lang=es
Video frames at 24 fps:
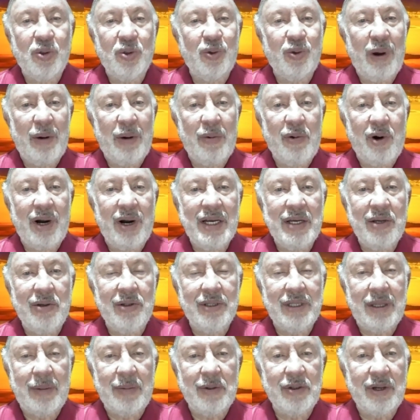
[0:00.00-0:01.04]
Un nuevo año,
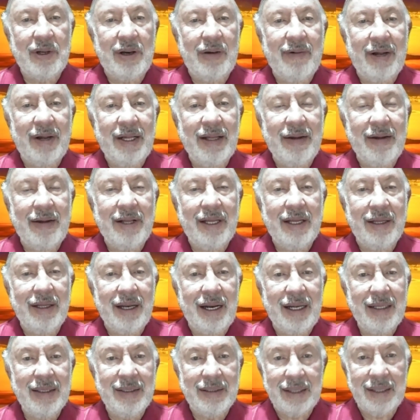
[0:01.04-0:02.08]
estamos en el
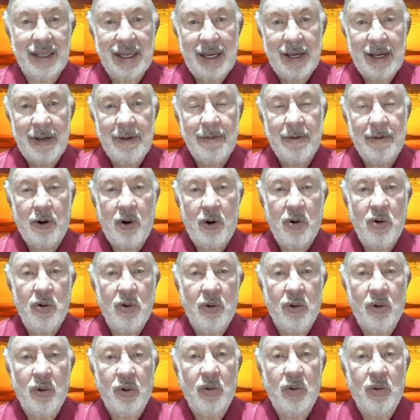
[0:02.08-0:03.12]
2023 y
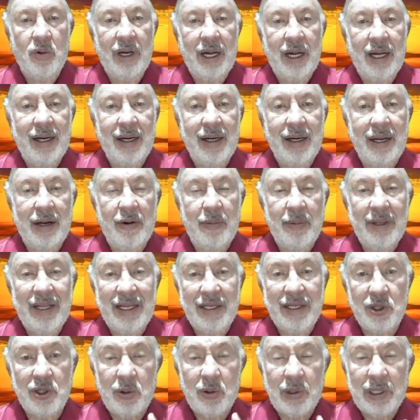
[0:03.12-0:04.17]
con una
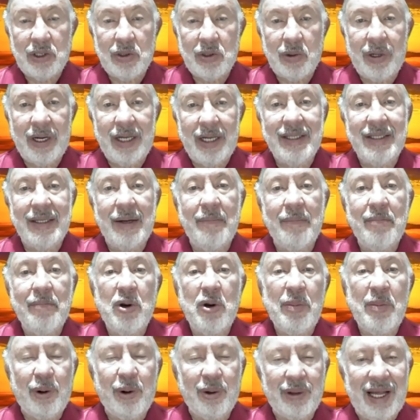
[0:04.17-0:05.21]
recomendación, una sugerencia muy
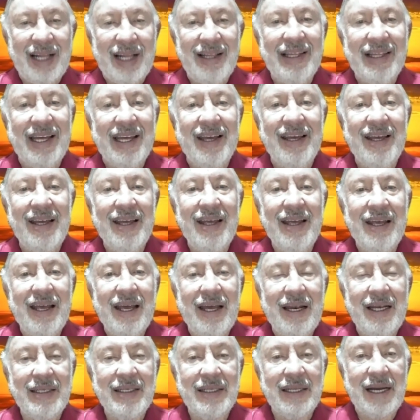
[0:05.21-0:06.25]
importante.
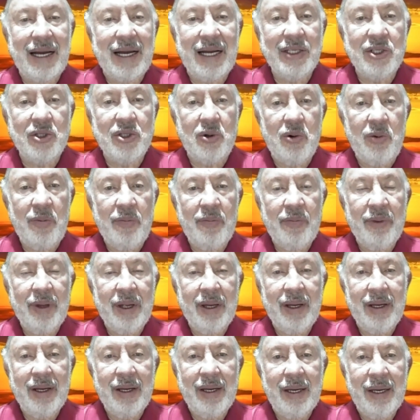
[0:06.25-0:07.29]
En este caso,
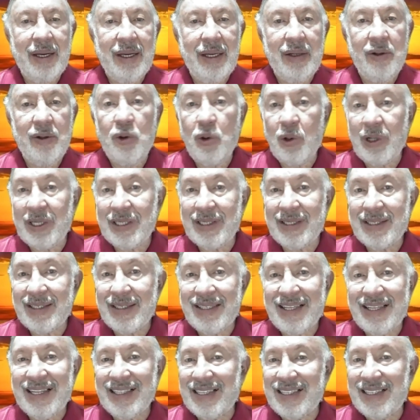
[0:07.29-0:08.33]
eh, no es
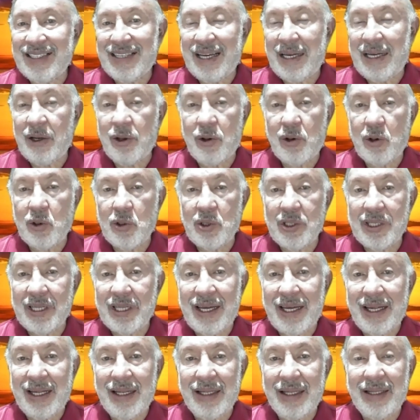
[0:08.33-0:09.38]
necesario que
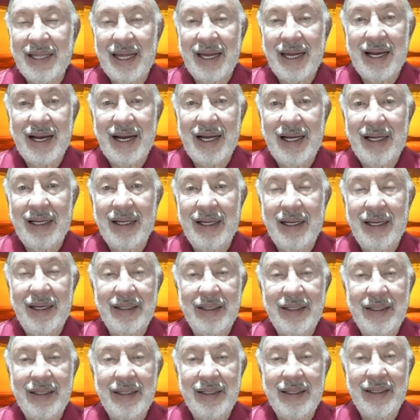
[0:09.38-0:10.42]
usted tenga
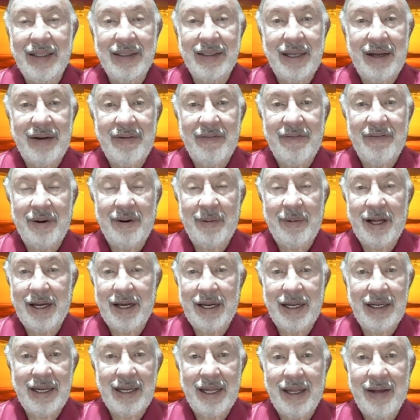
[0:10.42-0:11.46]
esa enfermedad
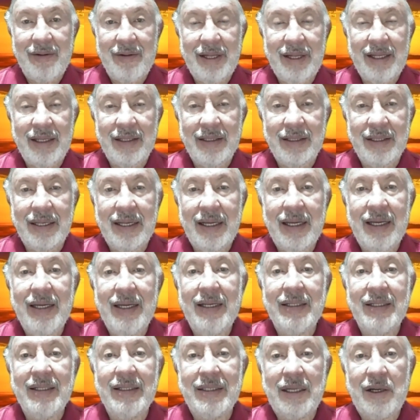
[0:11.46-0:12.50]
que es la diabetes,
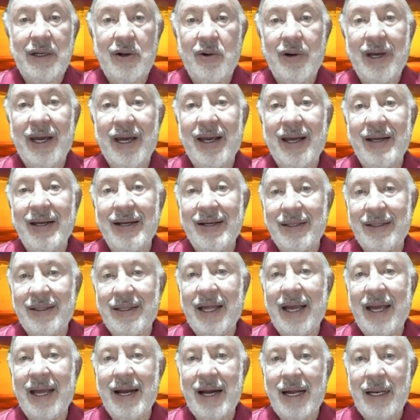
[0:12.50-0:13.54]
sino que
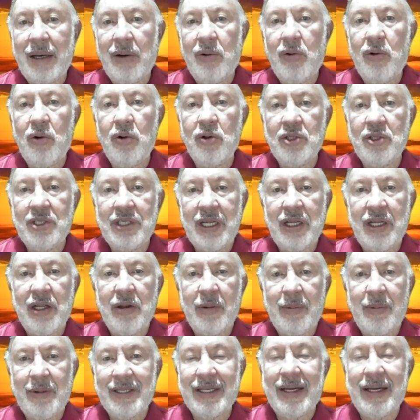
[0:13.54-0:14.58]
tenga algunos
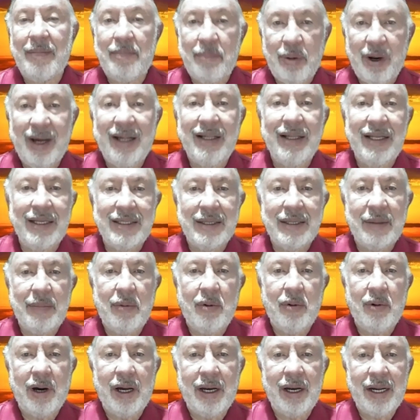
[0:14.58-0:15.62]
síntomas que puedan
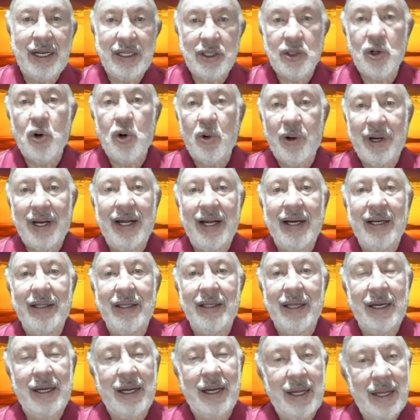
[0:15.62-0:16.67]
desembocar en eso o crea que
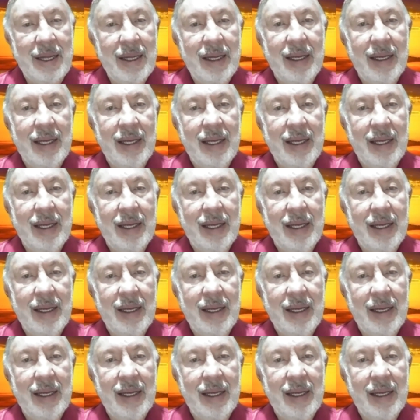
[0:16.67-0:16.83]
tenga.